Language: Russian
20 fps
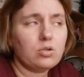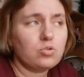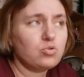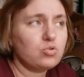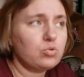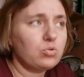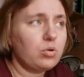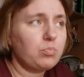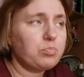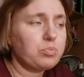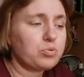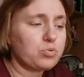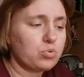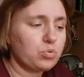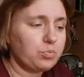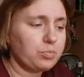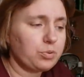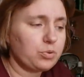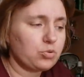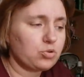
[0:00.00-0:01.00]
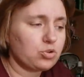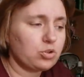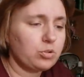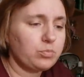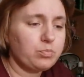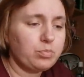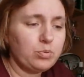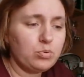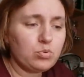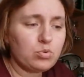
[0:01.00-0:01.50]
Хочу капусту
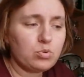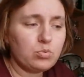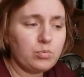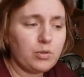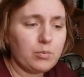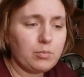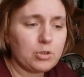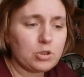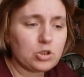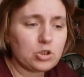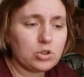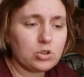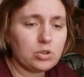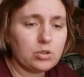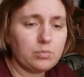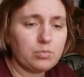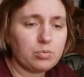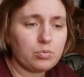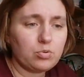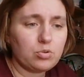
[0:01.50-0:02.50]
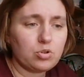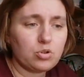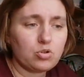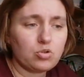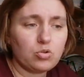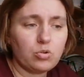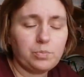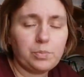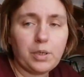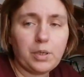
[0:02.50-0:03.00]
потушить. Плюс у меня Машенька
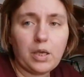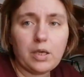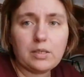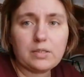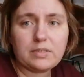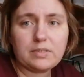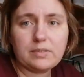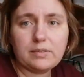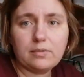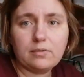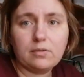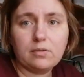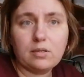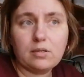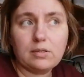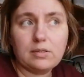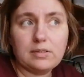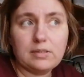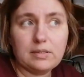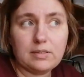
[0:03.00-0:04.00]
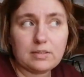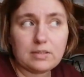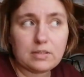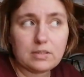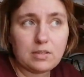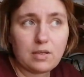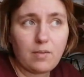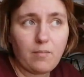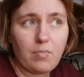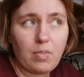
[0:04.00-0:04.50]
просит, чтобы я ей сделала
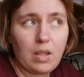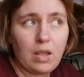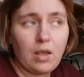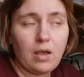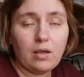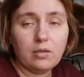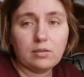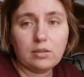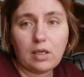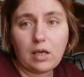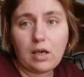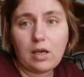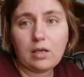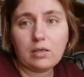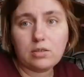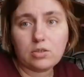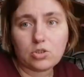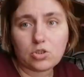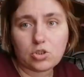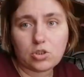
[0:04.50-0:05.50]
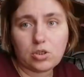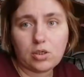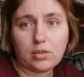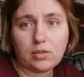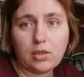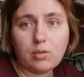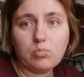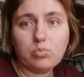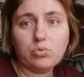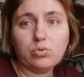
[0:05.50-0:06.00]
тесто на орешки.
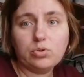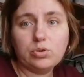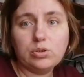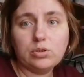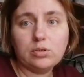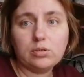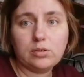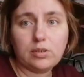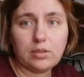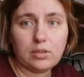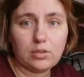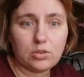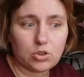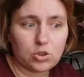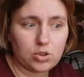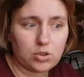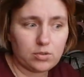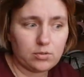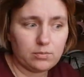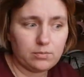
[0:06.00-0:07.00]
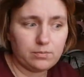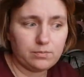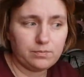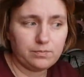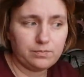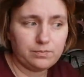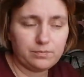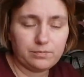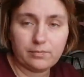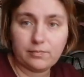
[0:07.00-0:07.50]
Она будет делать орешки.
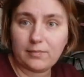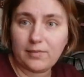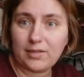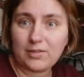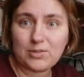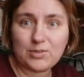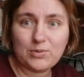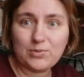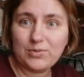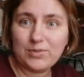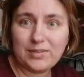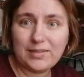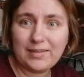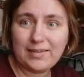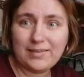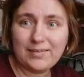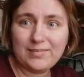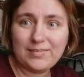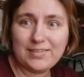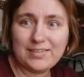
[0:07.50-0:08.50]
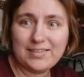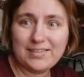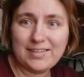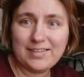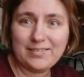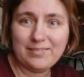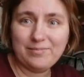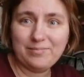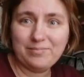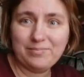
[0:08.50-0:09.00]
Так что вот такие вот
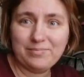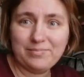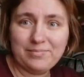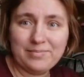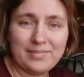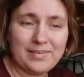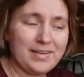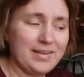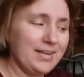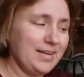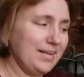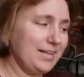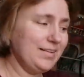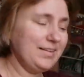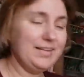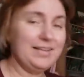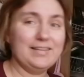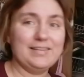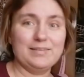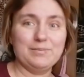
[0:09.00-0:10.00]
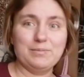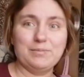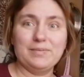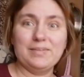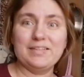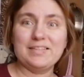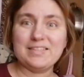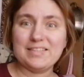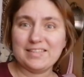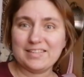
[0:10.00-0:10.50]
дела. Ладно,
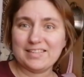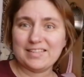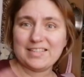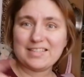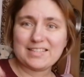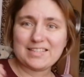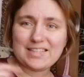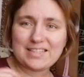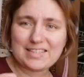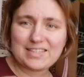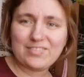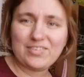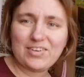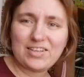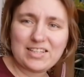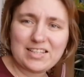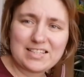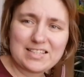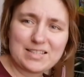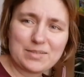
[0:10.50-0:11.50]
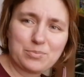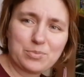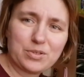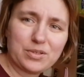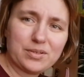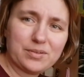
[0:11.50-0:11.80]
если интересно, оставайтесь со